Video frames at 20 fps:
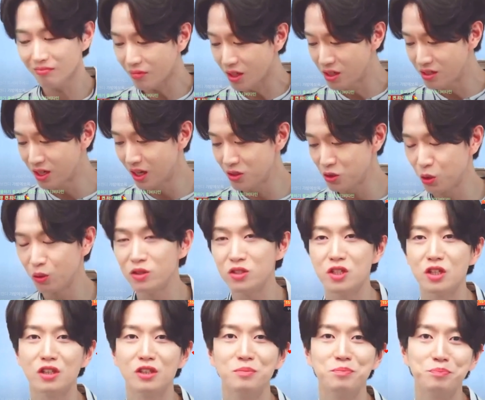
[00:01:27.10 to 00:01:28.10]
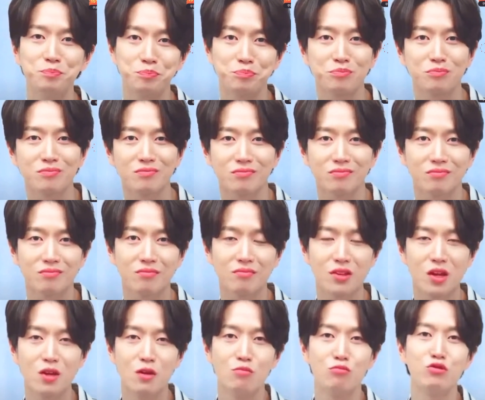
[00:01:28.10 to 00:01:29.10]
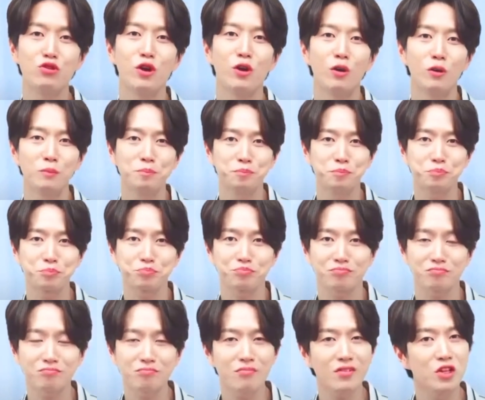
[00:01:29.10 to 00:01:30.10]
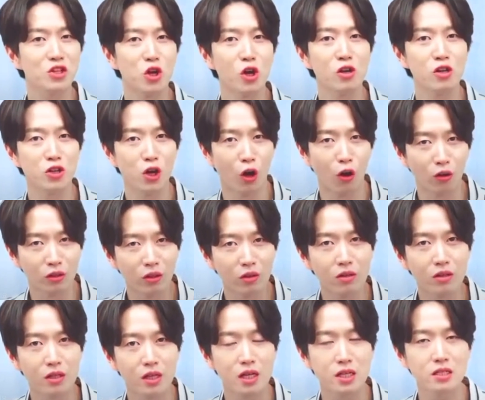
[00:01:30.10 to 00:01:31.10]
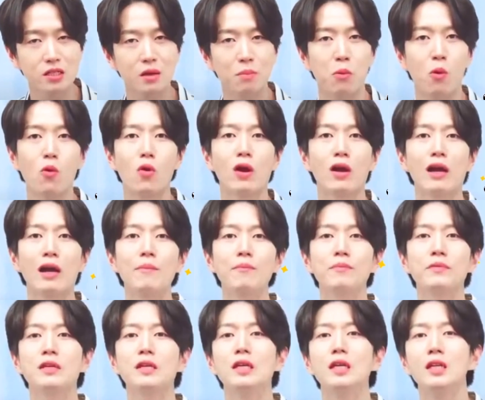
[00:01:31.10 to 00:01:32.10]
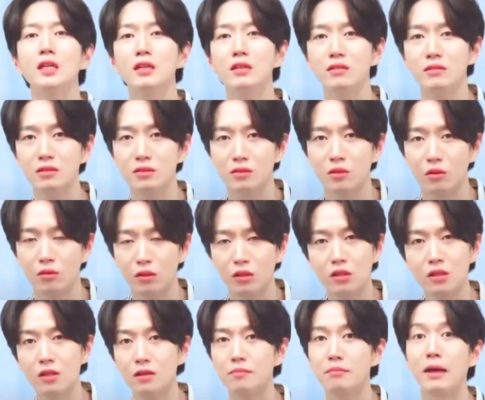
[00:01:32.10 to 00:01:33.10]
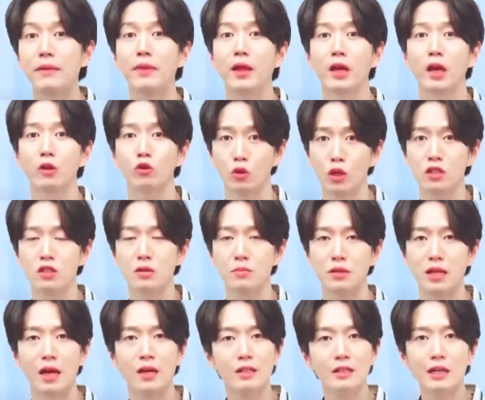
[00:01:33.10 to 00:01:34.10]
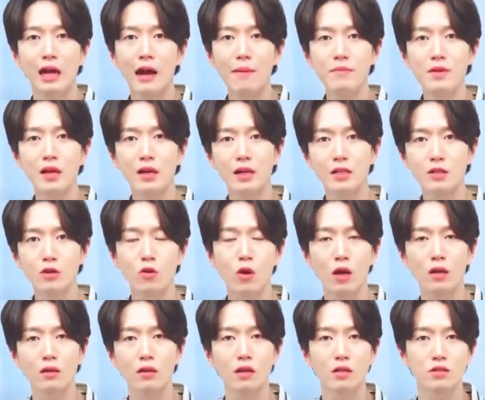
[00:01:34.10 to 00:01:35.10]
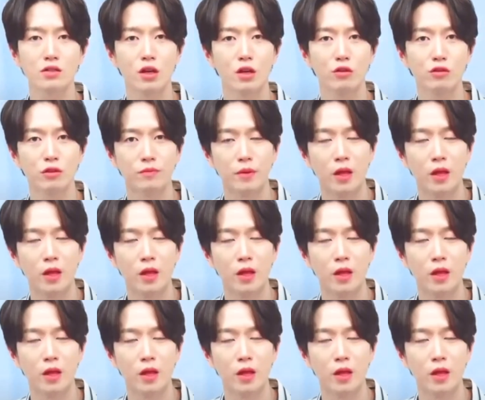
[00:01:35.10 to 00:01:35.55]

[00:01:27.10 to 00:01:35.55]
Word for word: 자, 저는 지금 무려 18가지의 복합 기능성을 만나게 됐습니다. 함량까지 꽉꽉 채운